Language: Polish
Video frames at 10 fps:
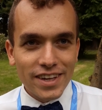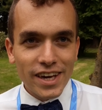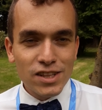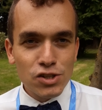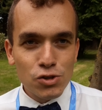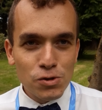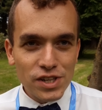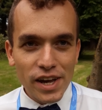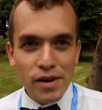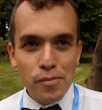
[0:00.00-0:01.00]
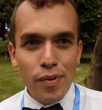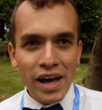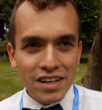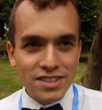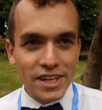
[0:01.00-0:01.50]
kiedyś ludzie
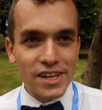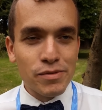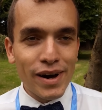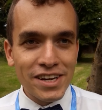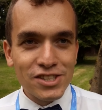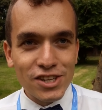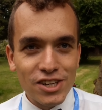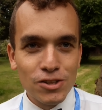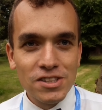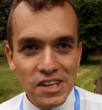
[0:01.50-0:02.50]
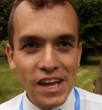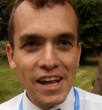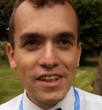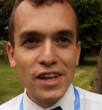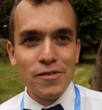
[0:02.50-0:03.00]
bardziej, bardziej
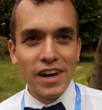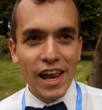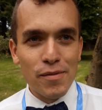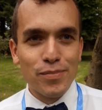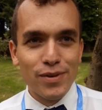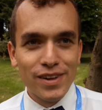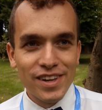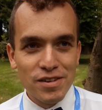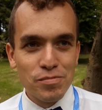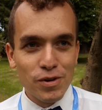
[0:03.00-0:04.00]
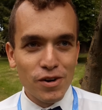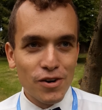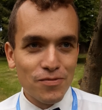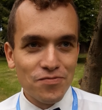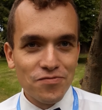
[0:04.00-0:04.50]
doceniali ten chleb,
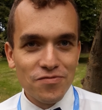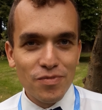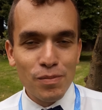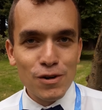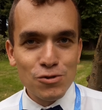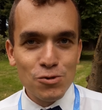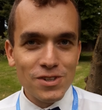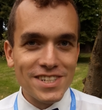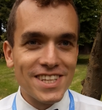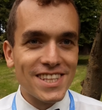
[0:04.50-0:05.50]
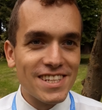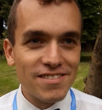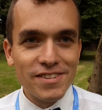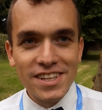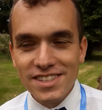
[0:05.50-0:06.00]
bo po prostu niestety
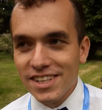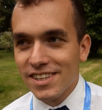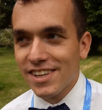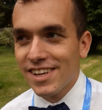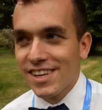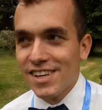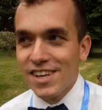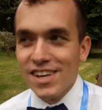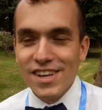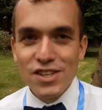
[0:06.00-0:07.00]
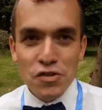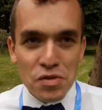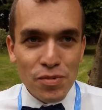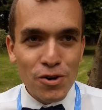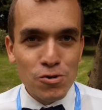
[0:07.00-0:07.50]
więcej do
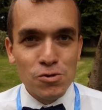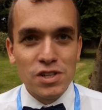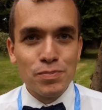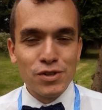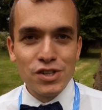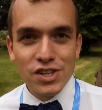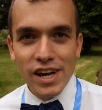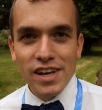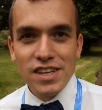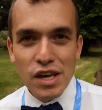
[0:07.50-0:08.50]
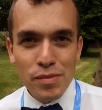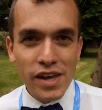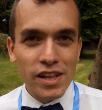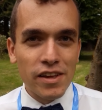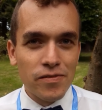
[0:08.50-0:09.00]
wyboru ze spożycia nie
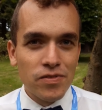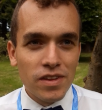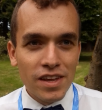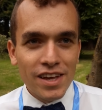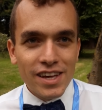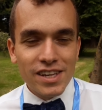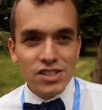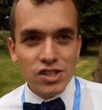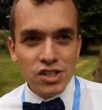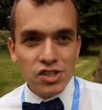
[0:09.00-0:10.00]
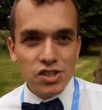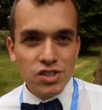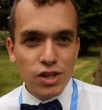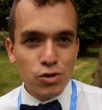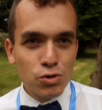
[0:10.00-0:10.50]
mieli. Dziś
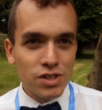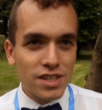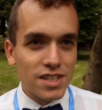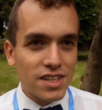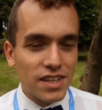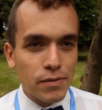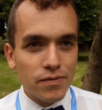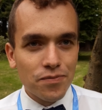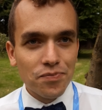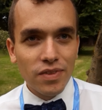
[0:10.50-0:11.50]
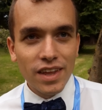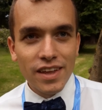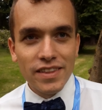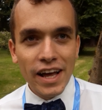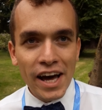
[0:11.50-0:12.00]
niektórzy niestety ten
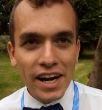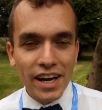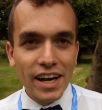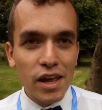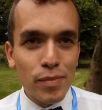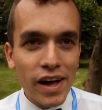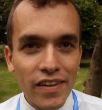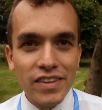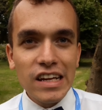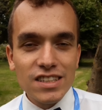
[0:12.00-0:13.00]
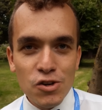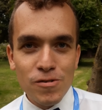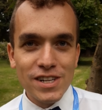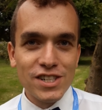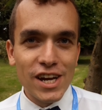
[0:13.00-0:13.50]
dar chleba nie
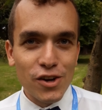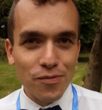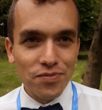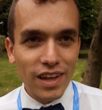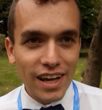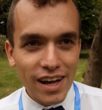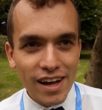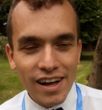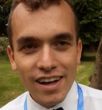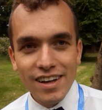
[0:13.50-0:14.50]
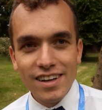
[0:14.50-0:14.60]
zauważają, a